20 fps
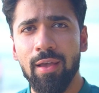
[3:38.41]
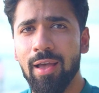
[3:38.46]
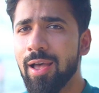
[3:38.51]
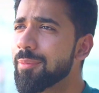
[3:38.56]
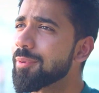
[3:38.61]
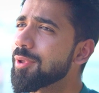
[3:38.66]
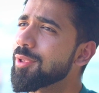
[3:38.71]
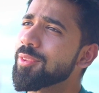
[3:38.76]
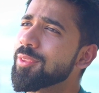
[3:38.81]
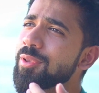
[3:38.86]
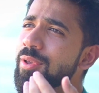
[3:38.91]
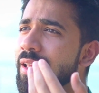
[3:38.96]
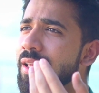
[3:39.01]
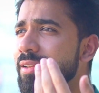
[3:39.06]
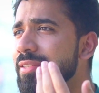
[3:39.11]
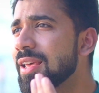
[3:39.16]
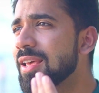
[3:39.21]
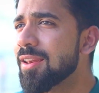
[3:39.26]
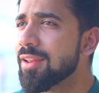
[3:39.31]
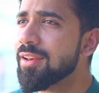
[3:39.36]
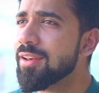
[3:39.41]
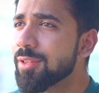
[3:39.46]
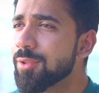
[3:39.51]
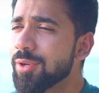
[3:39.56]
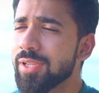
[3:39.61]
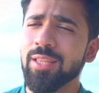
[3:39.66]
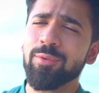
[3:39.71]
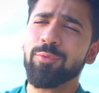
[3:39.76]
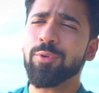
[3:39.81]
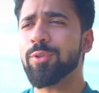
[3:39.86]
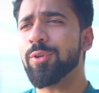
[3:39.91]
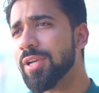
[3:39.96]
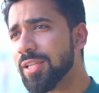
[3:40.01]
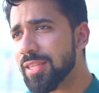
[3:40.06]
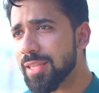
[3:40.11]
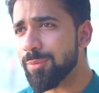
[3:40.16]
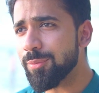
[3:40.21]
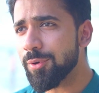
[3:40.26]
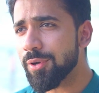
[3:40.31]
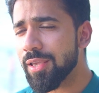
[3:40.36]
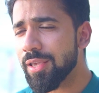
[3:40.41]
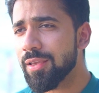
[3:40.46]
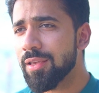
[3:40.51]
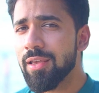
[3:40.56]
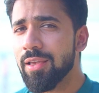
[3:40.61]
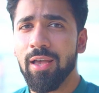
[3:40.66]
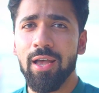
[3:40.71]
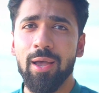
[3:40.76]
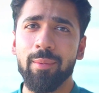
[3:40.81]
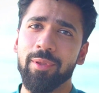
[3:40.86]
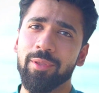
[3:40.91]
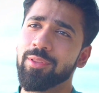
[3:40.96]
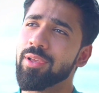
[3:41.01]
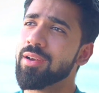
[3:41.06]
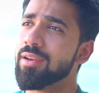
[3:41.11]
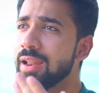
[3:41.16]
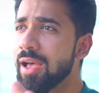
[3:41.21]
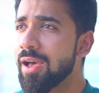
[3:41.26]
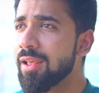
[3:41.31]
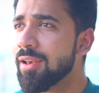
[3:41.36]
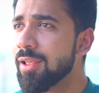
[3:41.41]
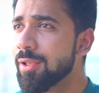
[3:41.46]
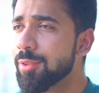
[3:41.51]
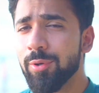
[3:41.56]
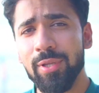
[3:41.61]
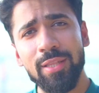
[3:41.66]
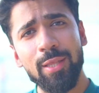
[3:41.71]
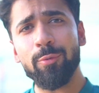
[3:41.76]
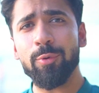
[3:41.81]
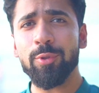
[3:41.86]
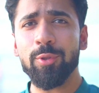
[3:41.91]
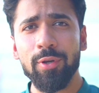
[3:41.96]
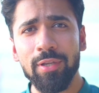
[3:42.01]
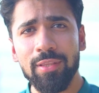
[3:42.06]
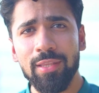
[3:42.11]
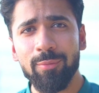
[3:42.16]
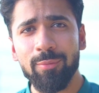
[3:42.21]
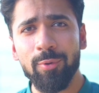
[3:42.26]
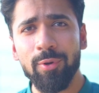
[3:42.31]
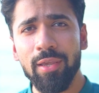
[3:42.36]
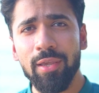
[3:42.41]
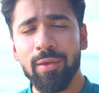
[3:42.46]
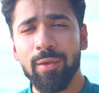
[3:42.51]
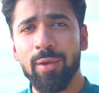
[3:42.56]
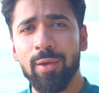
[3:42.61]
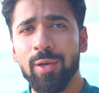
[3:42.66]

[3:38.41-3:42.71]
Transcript: आप कहते यार सालन ला दो कहते वो तो ख़त्म हो गया आप कहते यार नान ला दो कहते वो तो ख़त्म हो गया